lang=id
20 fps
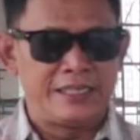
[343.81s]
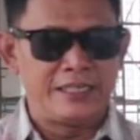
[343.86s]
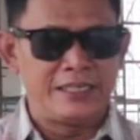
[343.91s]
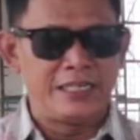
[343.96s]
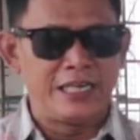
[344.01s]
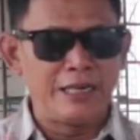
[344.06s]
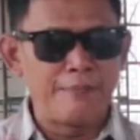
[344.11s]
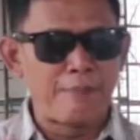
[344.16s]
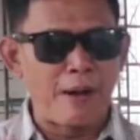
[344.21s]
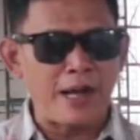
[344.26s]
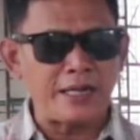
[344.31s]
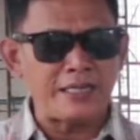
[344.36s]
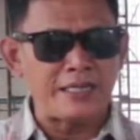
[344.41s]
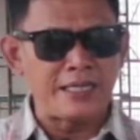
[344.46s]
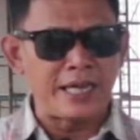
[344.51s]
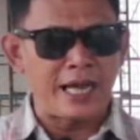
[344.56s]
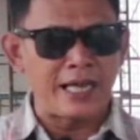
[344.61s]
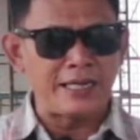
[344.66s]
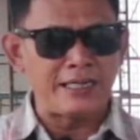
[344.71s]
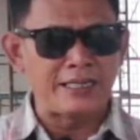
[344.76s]
Di
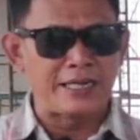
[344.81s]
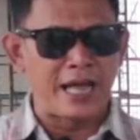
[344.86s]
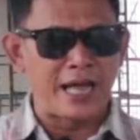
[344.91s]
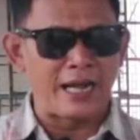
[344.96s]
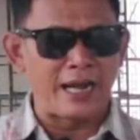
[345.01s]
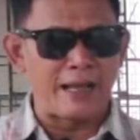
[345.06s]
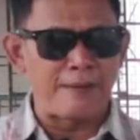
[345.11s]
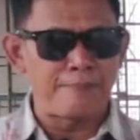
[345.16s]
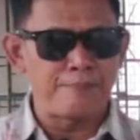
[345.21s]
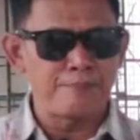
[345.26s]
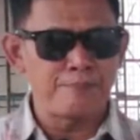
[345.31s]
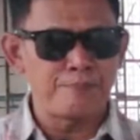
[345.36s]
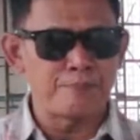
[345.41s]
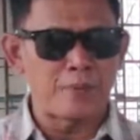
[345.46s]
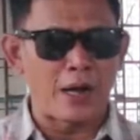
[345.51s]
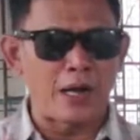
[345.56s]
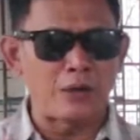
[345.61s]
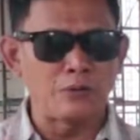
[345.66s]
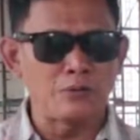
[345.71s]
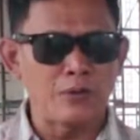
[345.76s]
bagian dalam
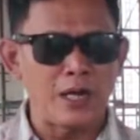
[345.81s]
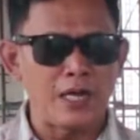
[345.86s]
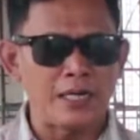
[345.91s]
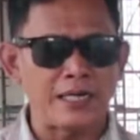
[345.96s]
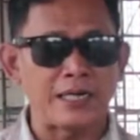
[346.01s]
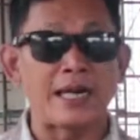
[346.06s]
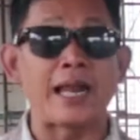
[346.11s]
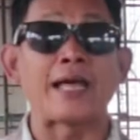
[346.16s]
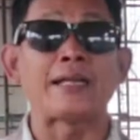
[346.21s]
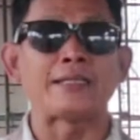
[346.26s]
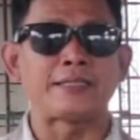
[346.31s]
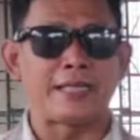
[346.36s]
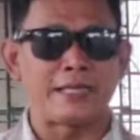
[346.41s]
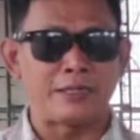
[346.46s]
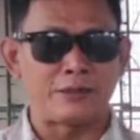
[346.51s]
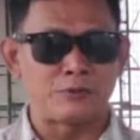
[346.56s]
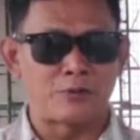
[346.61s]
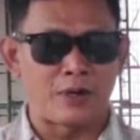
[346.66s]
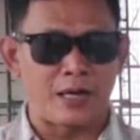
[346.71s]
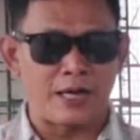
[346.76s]
bangunan lantai
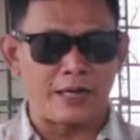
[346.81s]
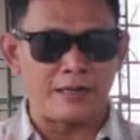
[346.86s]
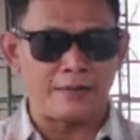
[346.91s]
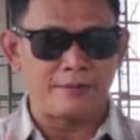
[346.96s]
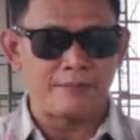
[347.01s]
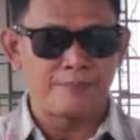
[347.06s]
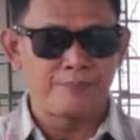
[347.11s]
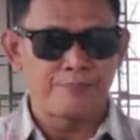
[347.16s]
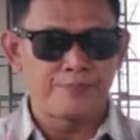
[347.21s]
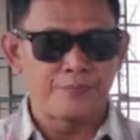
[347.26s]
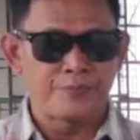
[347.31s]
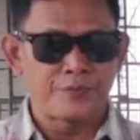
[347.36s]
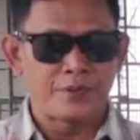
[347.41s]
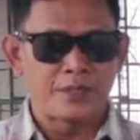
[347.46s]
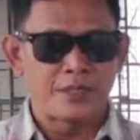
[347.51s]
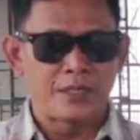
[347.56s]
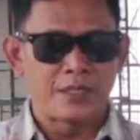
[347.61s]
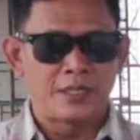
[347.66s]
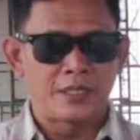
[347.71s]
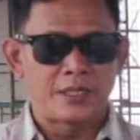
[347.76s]
2
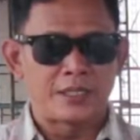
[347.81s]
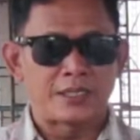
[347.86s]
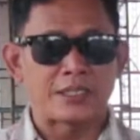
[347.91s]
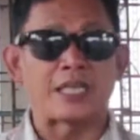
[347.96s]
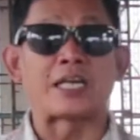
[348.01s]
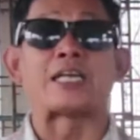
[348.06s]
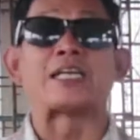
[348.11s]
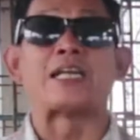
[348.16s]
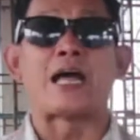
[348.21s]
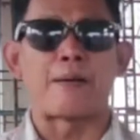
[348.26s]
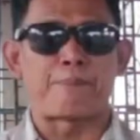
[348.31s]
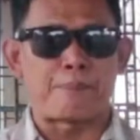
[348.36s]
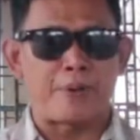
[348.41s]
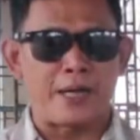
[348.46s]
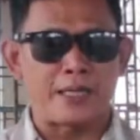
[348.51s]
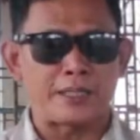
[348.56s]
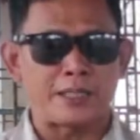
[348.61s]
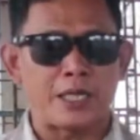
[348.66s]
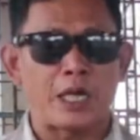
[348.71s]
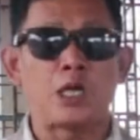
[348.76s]

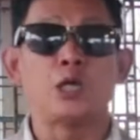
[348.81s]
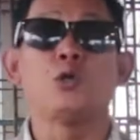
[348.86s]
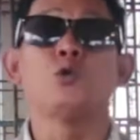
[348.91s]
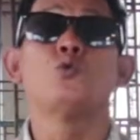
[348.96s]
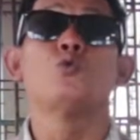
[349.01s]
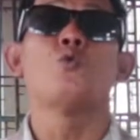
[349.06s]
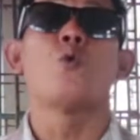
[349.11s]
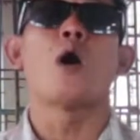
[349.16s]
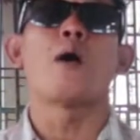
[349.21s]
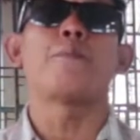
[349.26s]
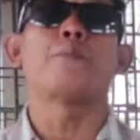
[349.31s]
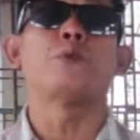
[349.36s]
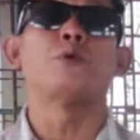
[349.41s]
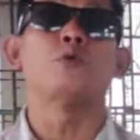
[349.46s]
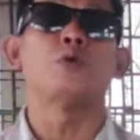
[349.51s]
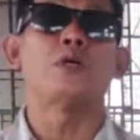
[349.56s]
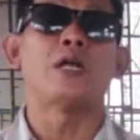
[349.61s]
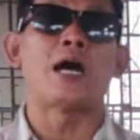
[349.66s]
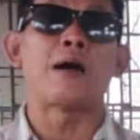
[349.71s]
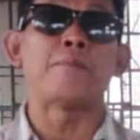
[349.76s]
terdapat
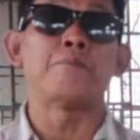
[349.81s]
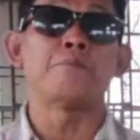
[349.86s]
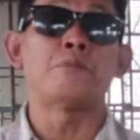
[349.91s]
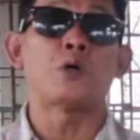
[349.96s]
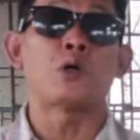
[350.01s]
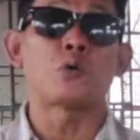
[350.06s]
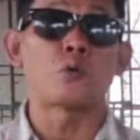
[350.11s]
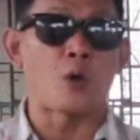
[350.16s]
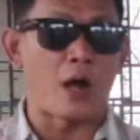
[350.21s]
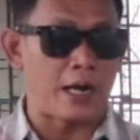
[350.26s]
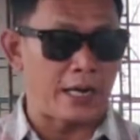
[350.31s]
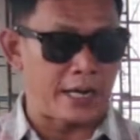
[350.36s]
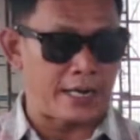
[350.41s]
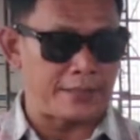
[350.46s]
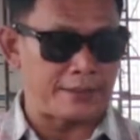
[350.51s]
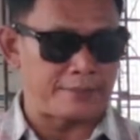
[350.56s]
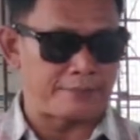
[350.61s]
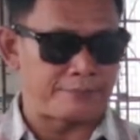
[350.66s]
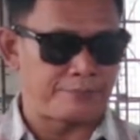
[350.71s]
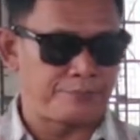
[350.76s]
26 ruangan.
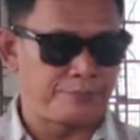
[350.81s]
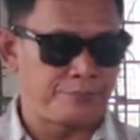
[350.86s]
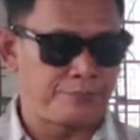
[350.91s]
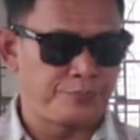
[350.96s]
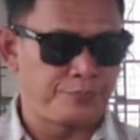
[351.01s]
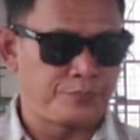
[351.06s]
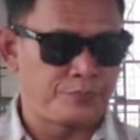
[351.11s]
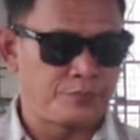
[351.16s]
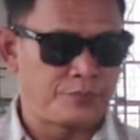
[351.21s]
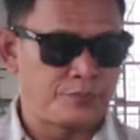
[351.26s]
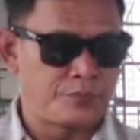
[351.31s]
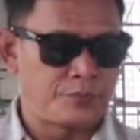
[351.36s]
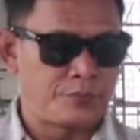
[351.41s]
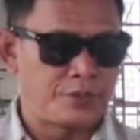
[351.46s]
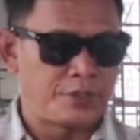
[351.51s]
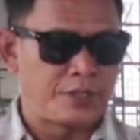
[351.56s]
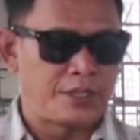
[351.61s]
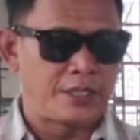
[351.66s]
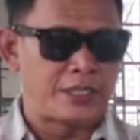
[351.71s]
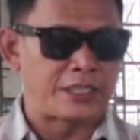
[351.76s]

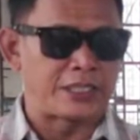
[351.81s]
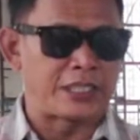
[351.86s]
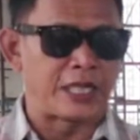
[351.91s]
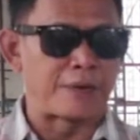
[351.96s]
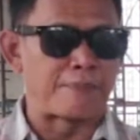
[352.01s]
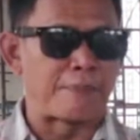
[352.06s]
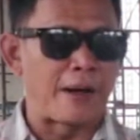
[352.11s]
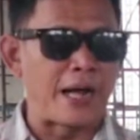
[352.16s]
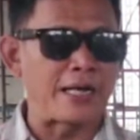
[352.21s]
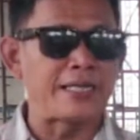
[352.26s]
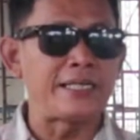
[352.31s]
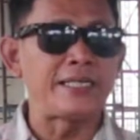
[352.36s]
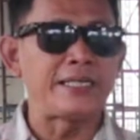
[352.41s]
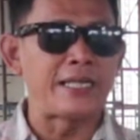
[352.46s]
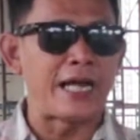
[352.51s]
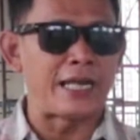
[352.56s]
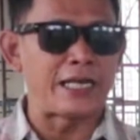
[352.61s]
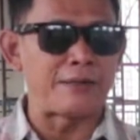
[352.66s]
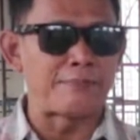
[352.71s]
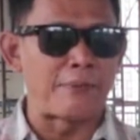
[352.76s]
Terbagi
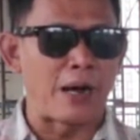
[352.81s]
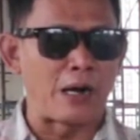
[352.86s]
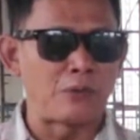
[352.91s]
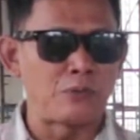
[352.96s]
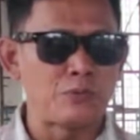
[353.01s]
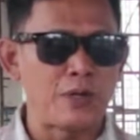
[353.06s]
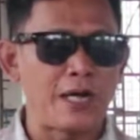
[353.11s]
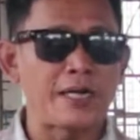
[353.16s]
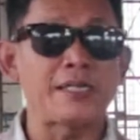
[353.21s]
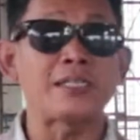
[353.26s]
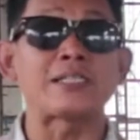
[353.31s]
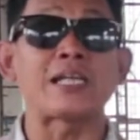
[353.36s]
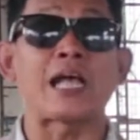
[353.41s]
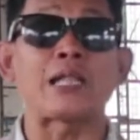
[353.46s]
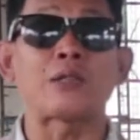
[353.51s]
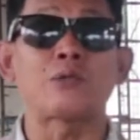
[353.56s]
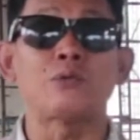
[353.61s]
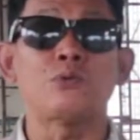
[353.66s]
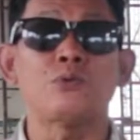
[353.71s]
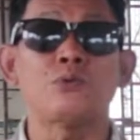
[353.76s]
dari bangunan
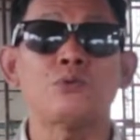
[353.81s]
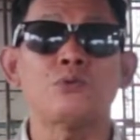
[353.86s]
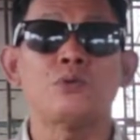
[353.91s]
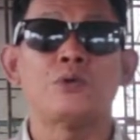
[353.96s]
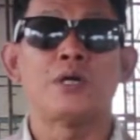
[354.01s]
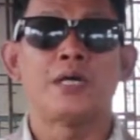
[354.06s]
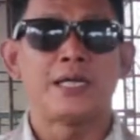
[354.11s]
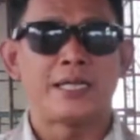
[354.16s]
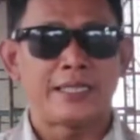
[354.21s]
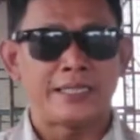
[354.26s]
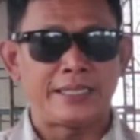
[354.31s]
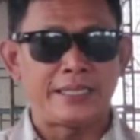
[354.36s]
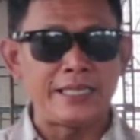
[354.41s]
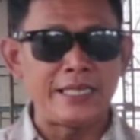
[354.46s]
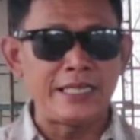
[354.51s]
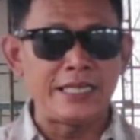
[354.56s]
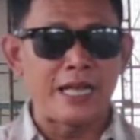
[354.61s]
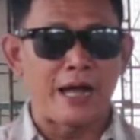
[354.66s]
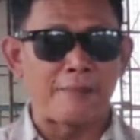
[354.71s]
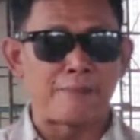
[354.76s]
1
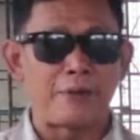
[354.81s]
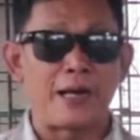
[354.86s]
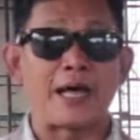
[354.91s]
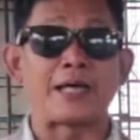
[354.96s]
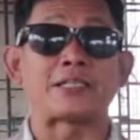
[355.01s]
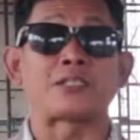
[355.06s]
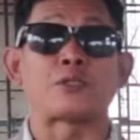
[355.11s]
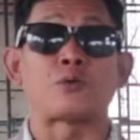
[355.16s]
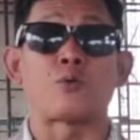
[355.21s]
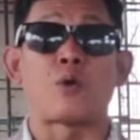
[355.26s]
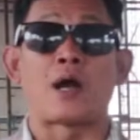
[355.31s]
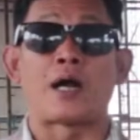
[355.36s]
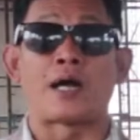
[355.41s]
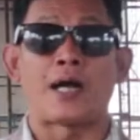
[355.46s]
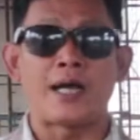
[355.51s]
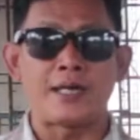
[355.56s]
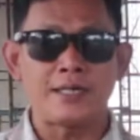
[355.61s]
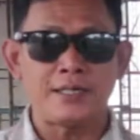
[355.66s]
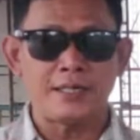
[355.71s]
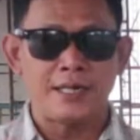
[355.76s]
13
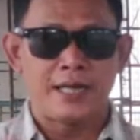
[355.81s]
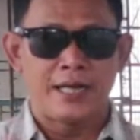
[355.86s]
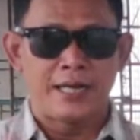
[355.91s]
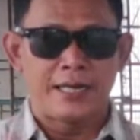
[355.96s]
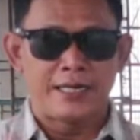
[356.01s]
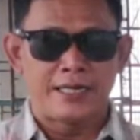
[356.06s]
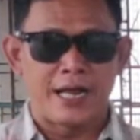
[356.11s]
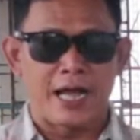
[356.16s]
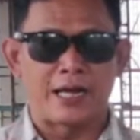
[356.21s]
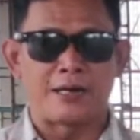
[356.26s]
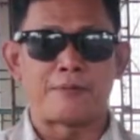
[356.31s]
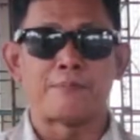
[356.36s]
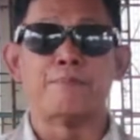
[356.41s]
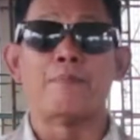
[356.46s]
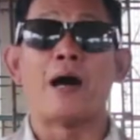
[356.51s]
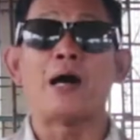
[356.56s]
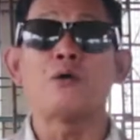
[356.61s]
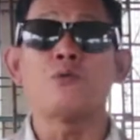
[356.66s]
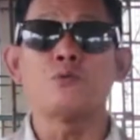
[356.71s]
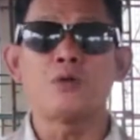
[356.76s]
ruangan dan
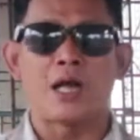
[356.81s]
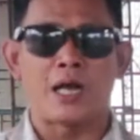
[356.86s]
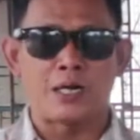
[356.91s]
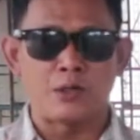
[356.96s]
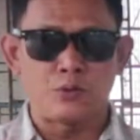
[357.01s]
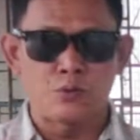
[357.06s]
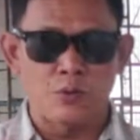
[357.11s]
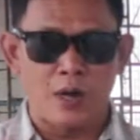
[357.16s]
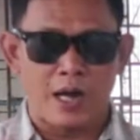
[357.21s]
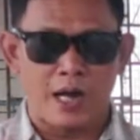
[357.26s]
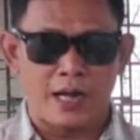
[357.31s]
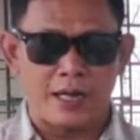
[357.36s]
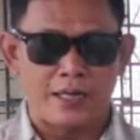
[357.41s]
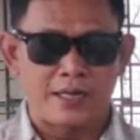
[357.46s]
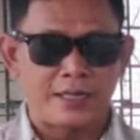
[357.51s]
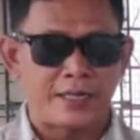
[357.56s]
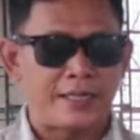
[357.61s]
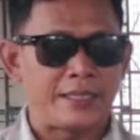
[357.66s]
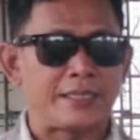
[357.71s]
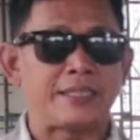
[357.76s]
bangunan
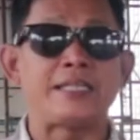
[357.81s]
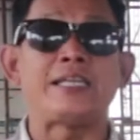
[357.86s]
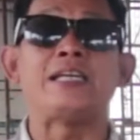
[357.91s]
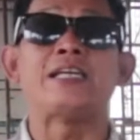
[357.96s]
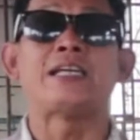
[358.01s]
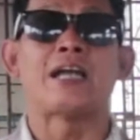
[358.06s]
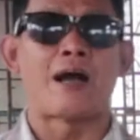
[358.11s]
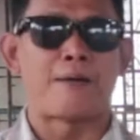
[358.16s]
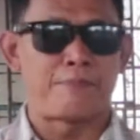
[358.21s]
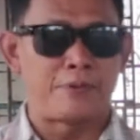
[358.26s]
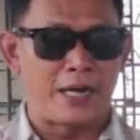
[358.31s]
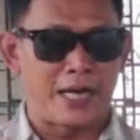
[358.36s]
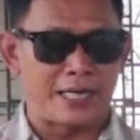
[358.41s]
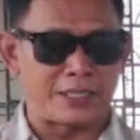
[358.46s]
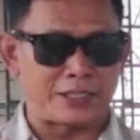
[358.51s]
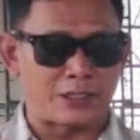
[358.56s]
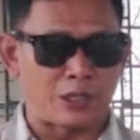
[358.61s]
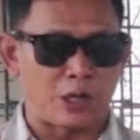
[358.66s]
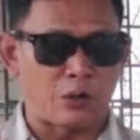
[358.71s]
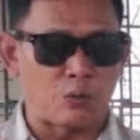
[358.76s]
2
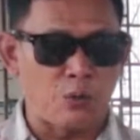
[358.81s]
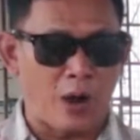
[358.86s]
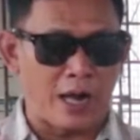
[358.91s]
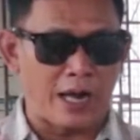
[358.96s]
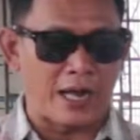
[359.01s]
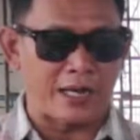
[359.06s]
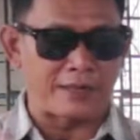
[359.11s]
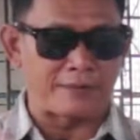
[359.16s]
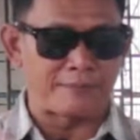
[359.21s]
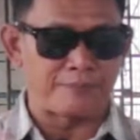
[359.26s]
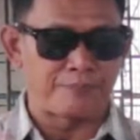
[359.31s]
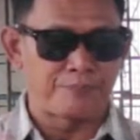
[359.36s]
13 ruangan.